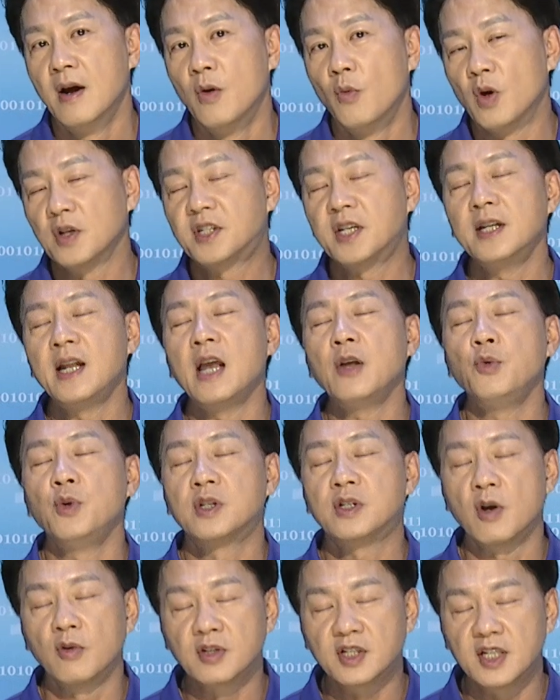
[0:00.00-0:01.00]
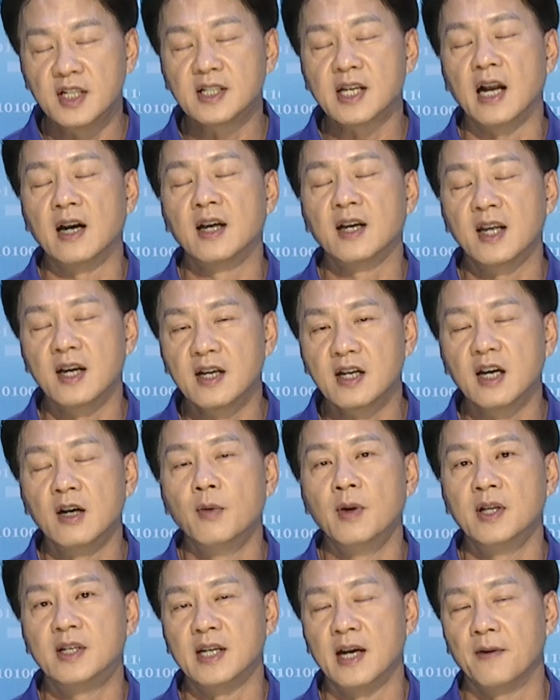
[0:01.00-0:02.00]
我今天语重心长的跟各
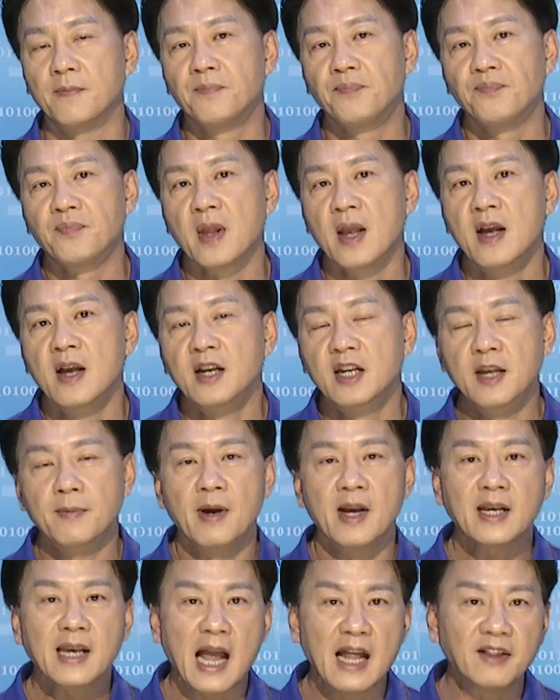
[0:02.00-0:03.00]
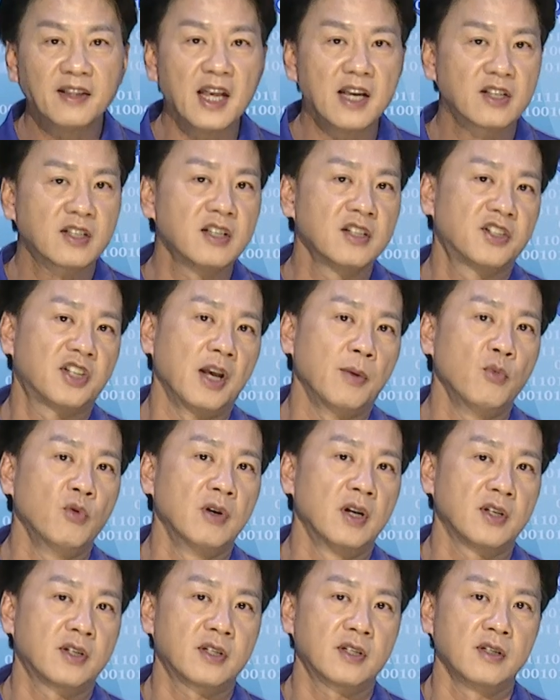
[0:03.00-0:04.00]
位讲，你们看电视节
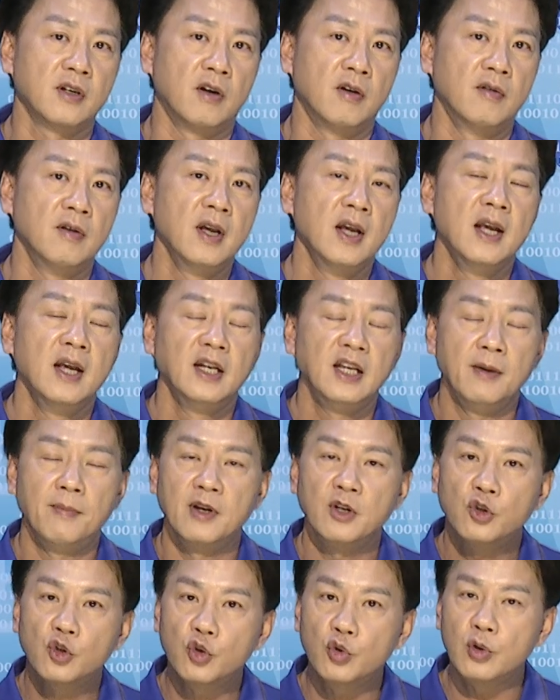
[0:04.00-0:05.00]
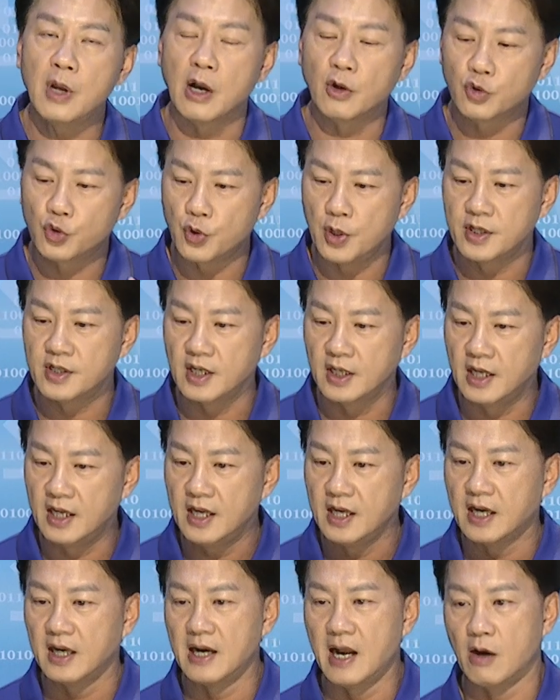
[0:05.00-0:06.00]
目的时候，你们需要选择的
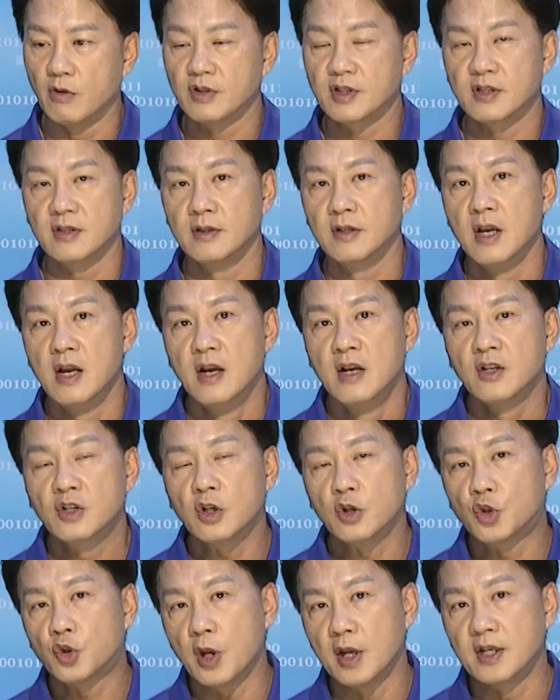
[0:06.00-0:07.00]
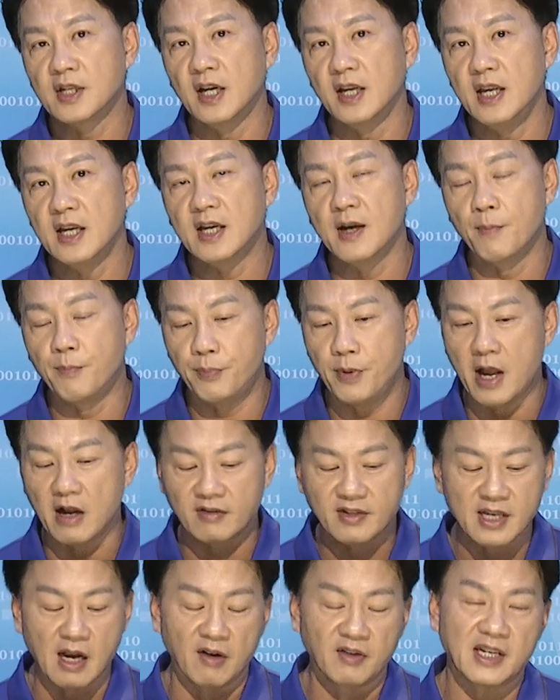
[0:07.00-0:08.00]
一个老师，是选择一个不要
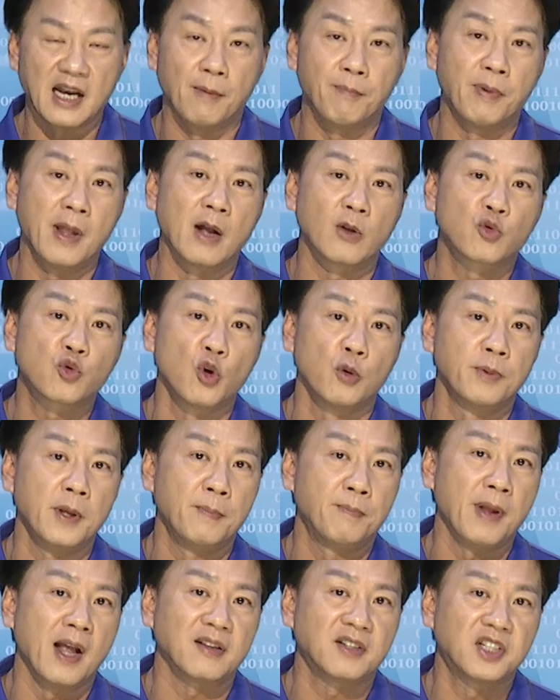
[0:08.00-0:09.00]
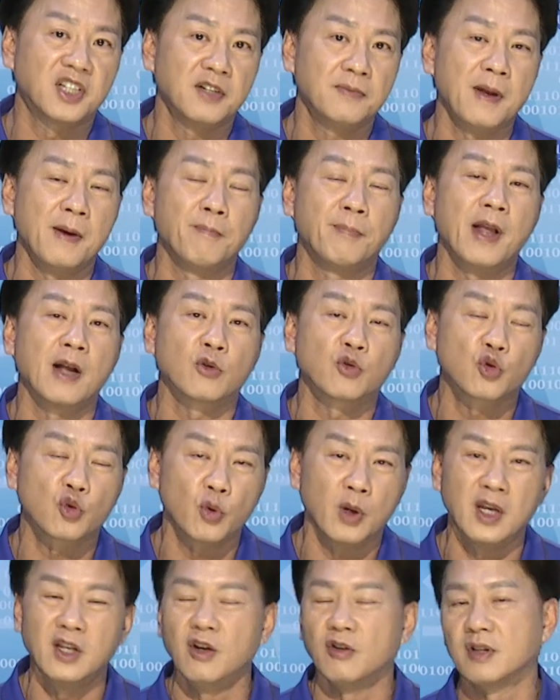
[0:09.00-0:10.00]
造假、不要作弊、不要欺骗、不要
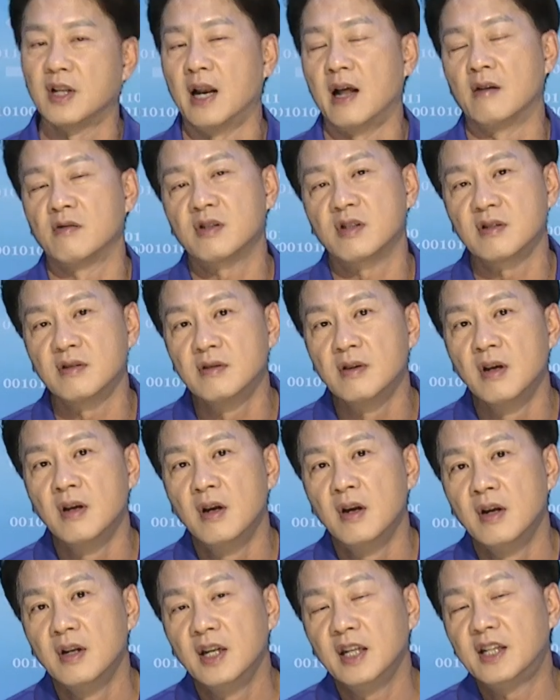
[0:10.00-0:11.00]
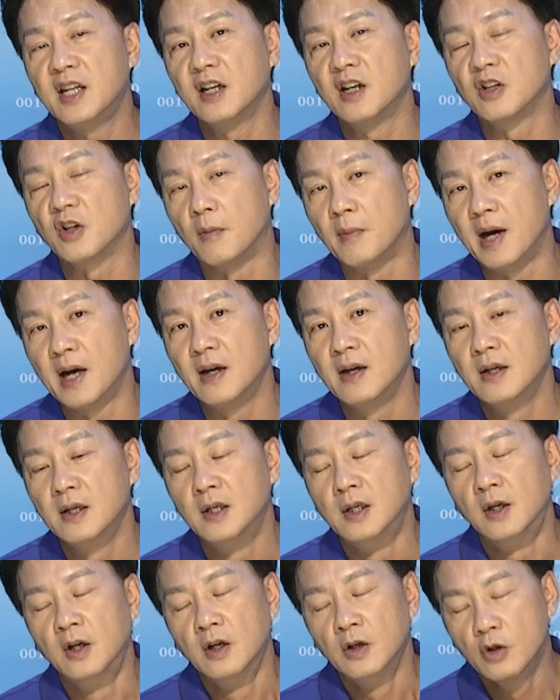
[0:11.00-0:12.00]
吹牛的老师。你听得懂吗？
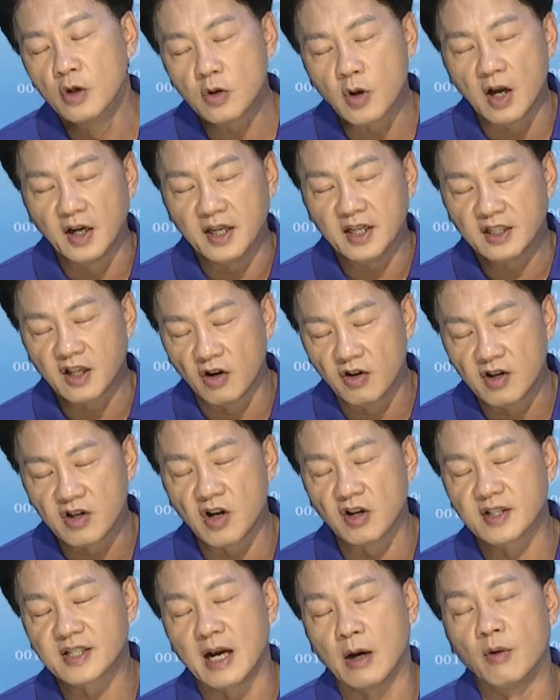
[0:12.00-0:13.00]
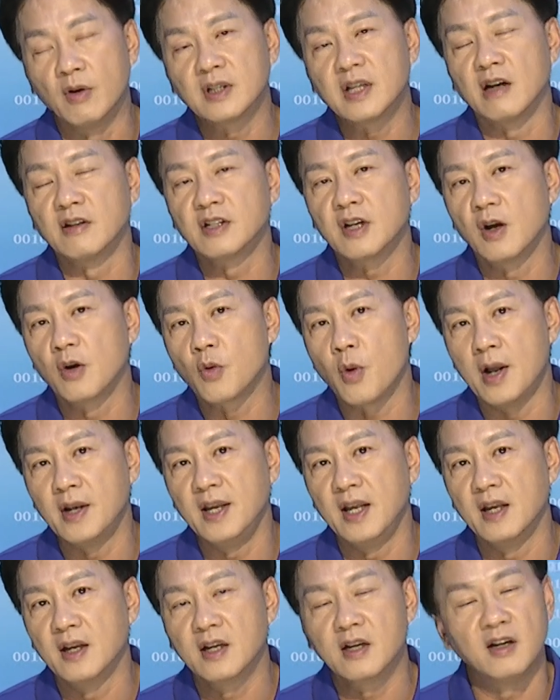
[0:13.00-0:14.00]
如果你都能够掌握到这个观
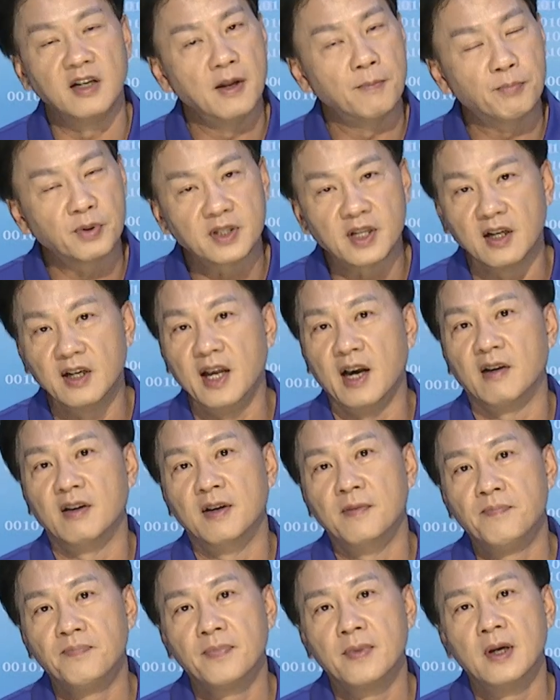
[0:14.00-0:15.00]
念，哥你不得了了，